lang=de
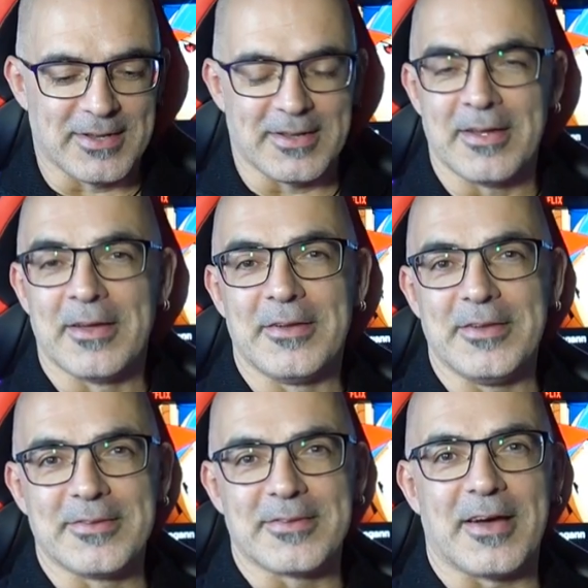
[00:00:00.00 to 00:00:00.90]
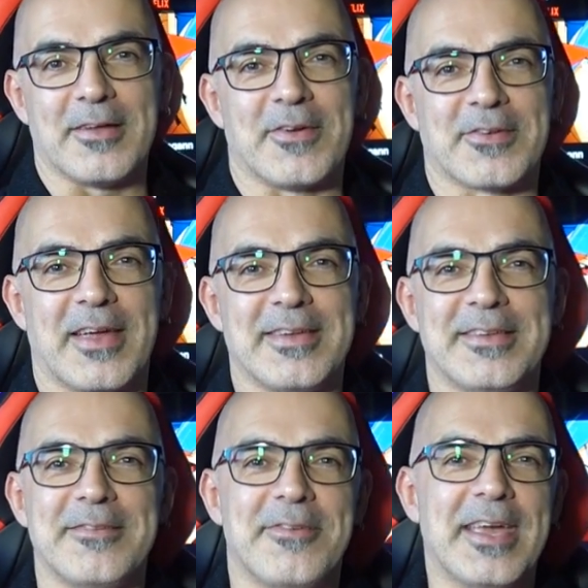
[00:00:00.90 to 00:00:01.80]
da diese Sachen
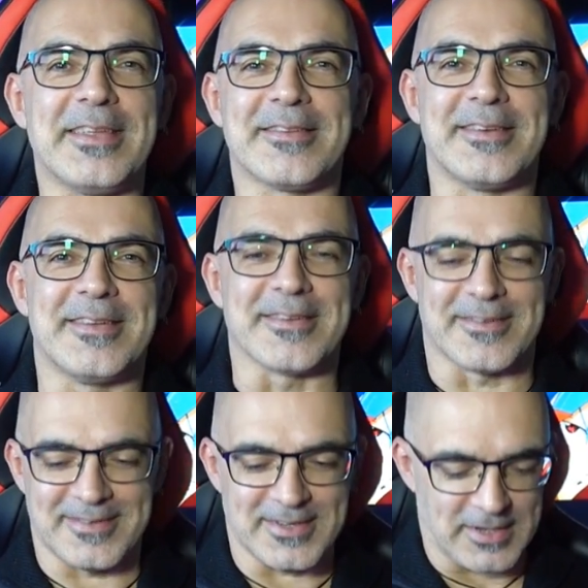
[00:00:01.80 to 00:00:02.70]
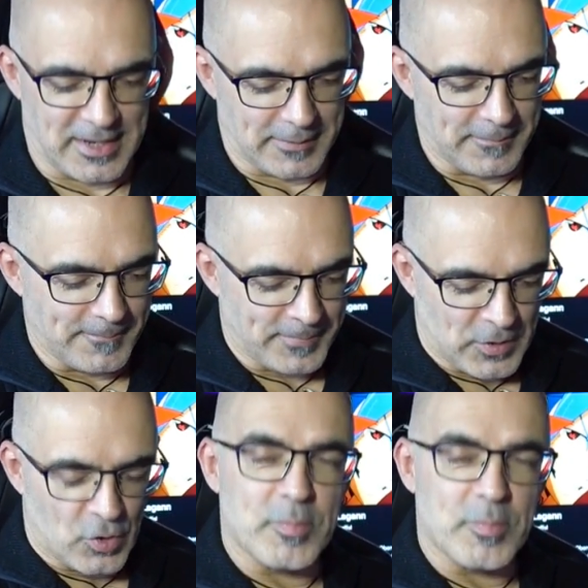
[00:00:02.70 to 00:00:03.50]
wahrscheinlich die wenigsten interessiert hätten.